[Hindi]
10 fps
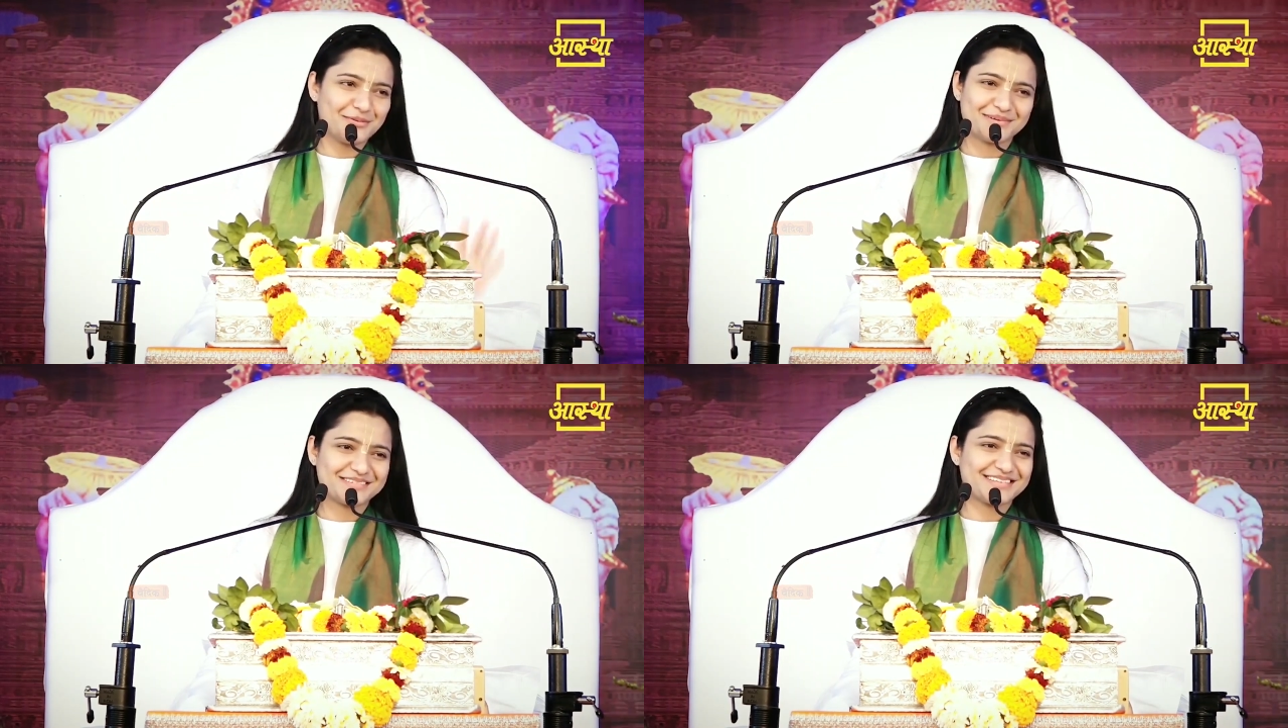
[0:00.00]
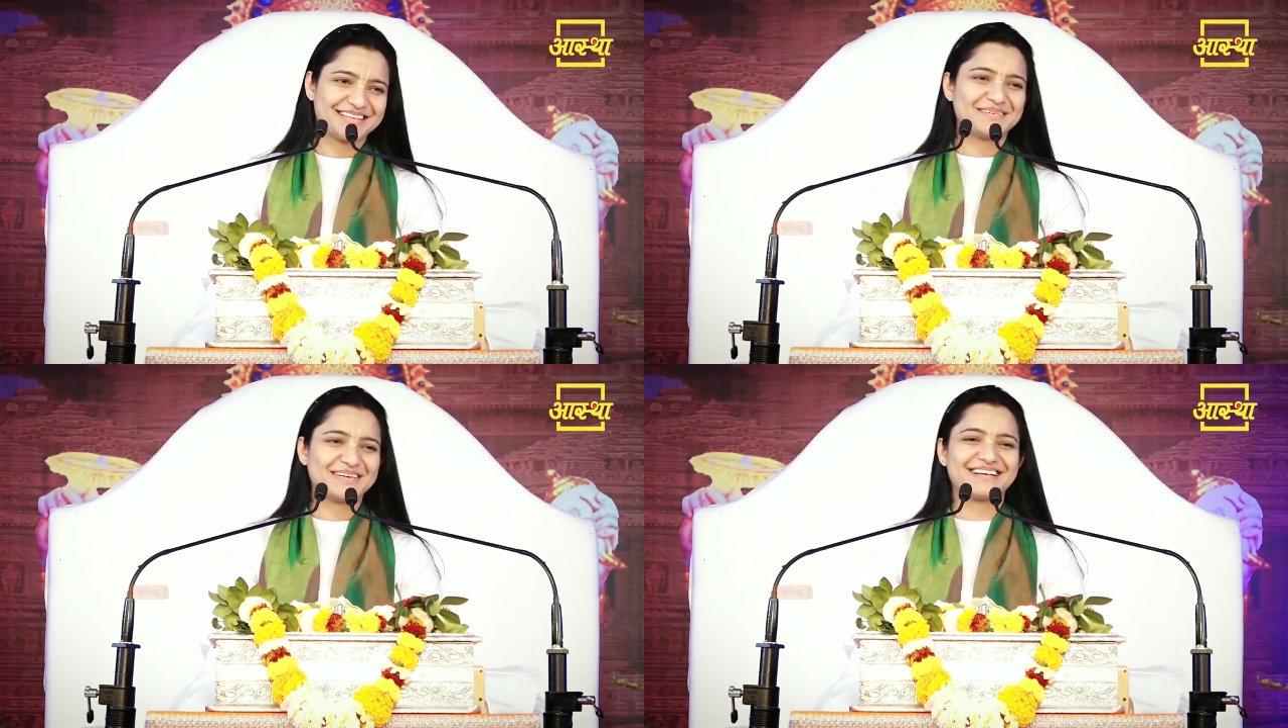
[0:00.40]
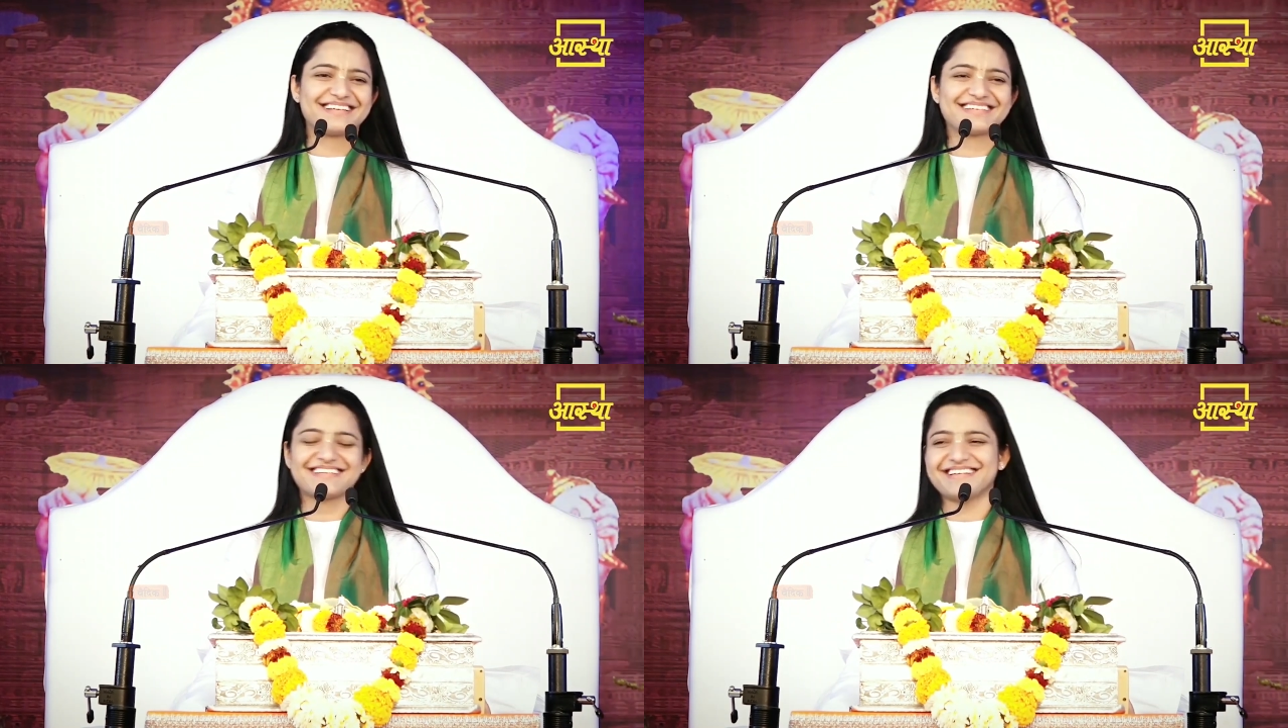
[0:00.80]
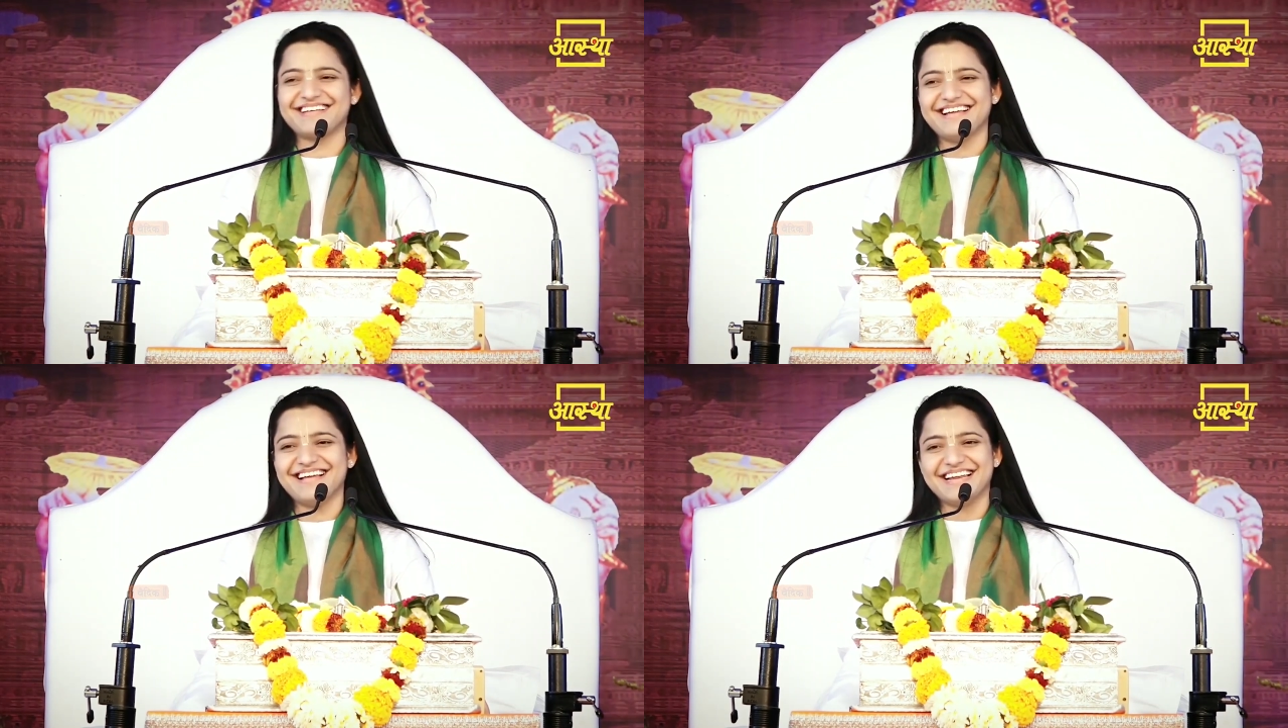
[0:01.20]
पसंद नहीं आ
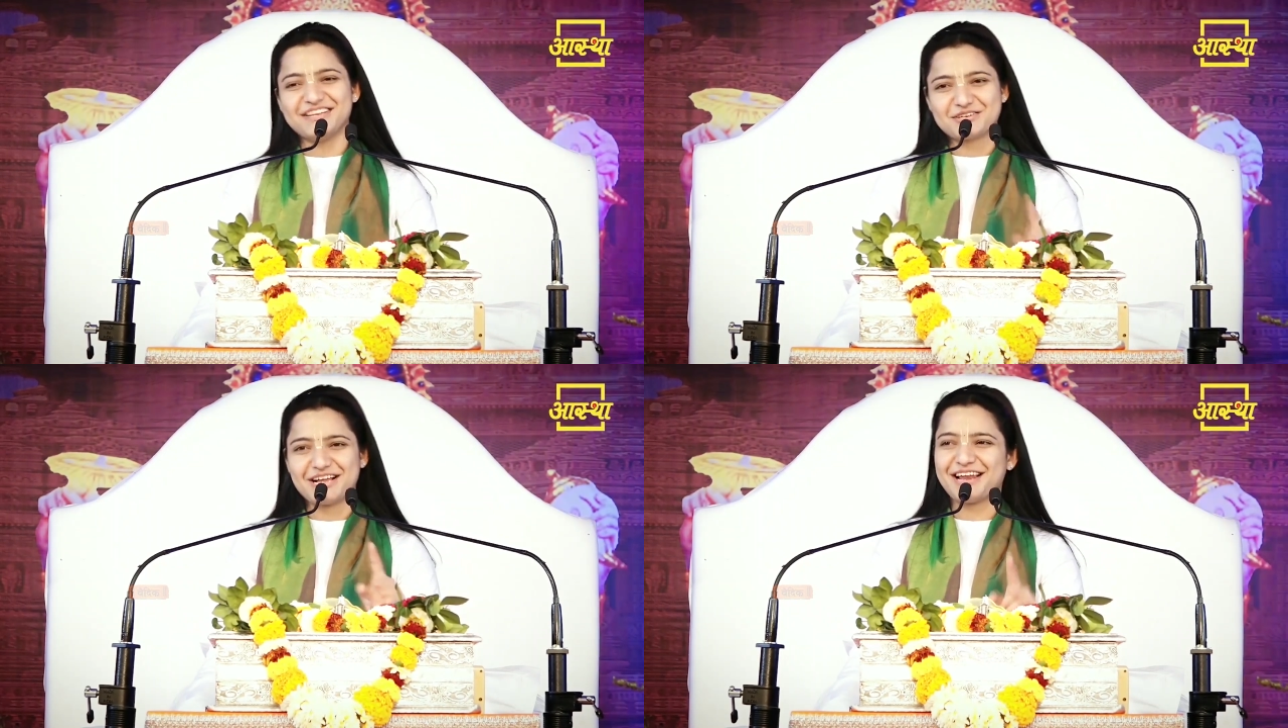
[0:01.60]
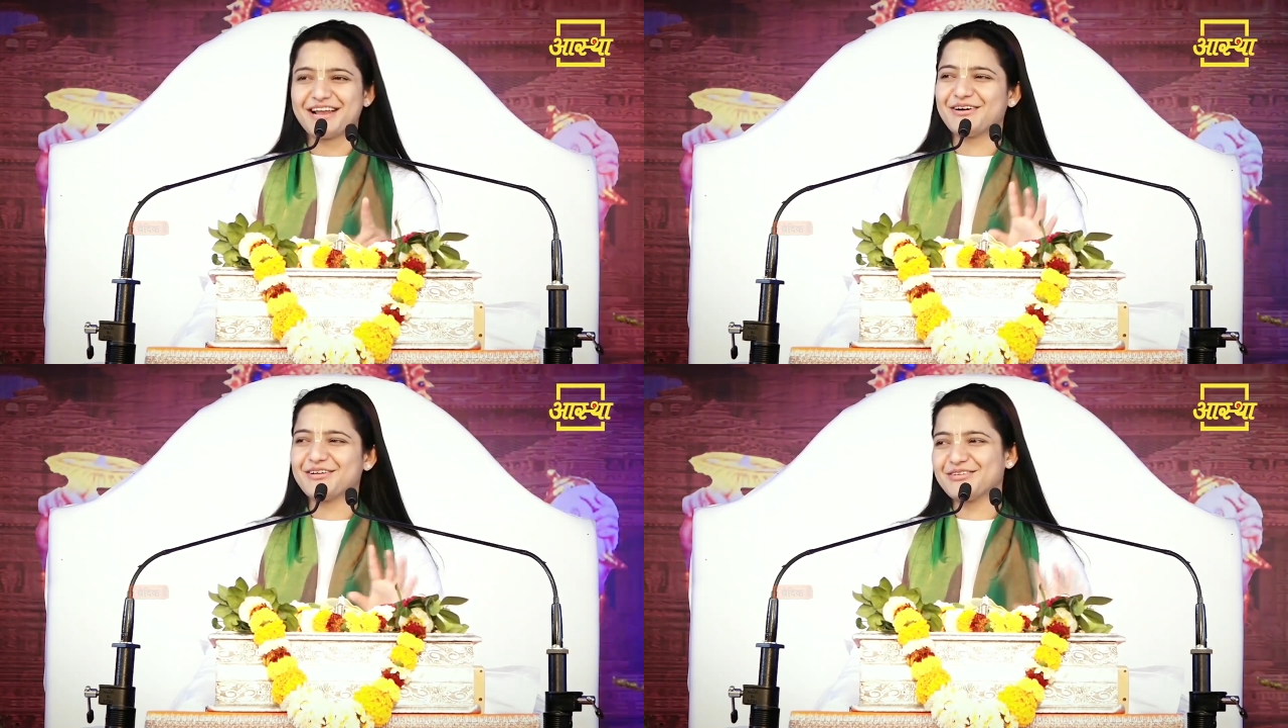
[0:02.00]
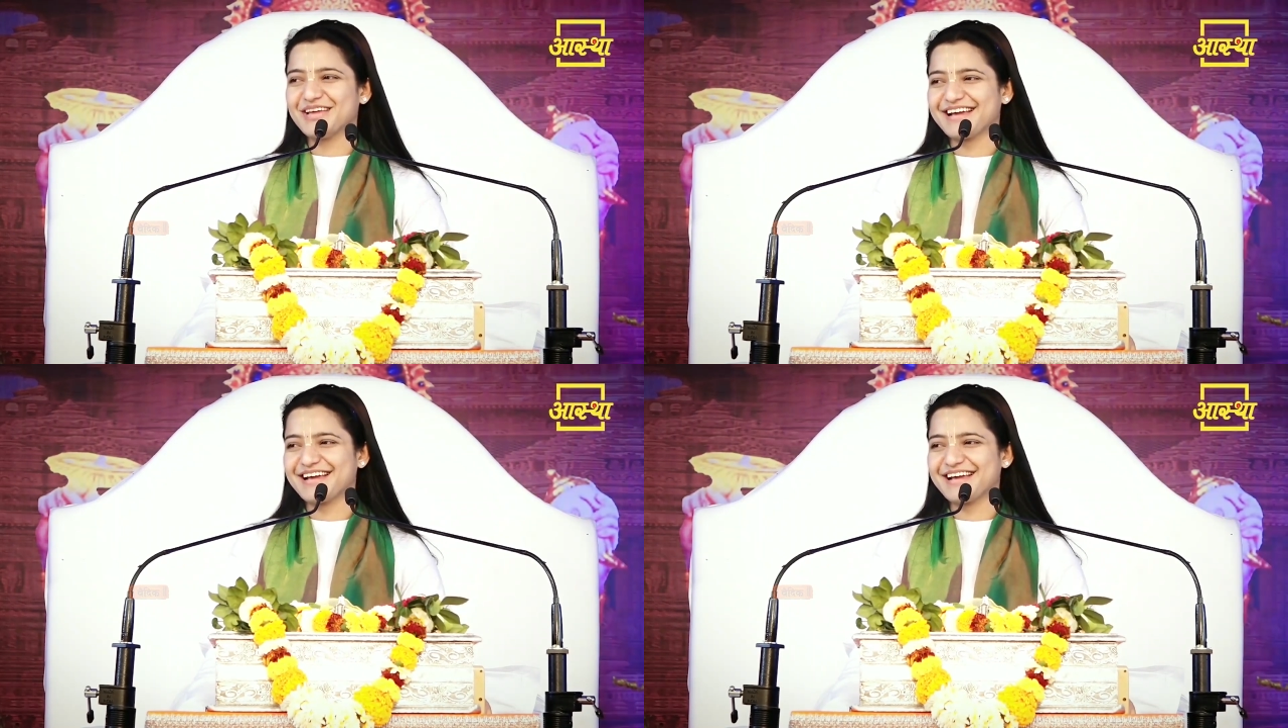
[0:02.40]
रहे निष्ठा रखो तो एक